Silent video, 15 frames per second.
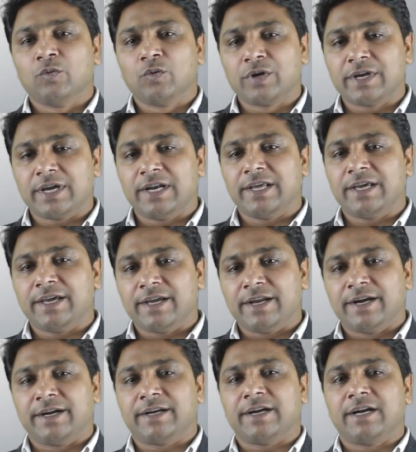उनके लिए
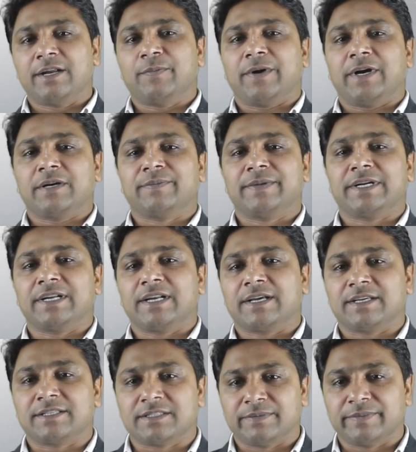इंटर डिपार्टमेंटल
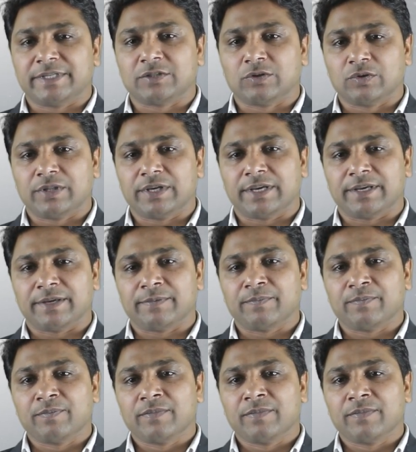कस्टमर्स होते हैं